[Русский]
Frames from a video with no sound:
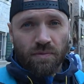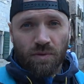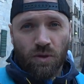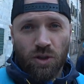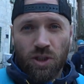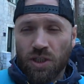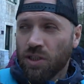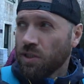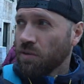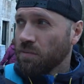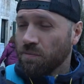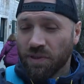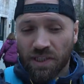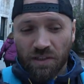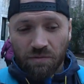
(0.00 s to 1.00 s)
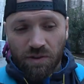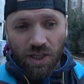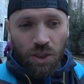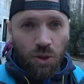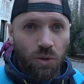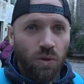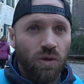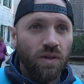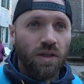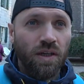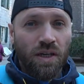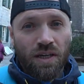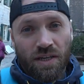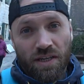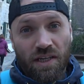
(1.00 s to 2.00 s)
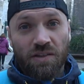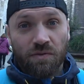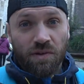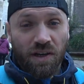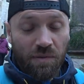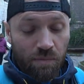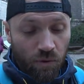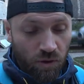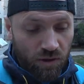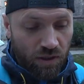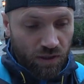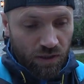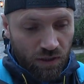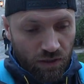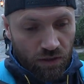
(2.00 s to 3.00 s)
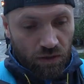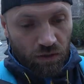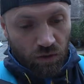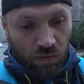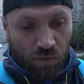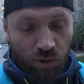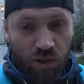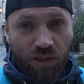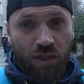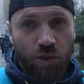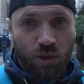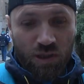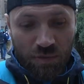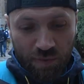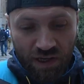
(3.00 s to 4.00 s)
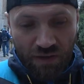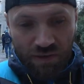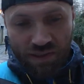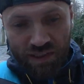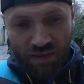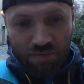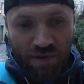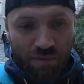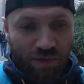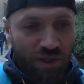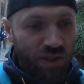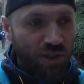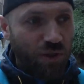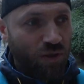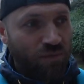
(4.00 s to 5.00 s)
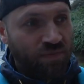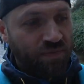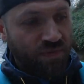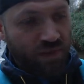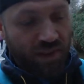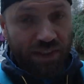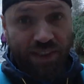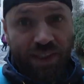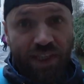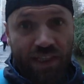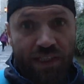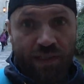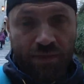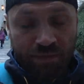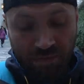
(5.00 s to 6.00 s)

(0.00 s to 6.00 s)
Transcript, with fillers: Ну, а сейчас прыгаем в тачку, едем в аэропорт. Но по пути надо еще заправиться, помыть ее и сдать.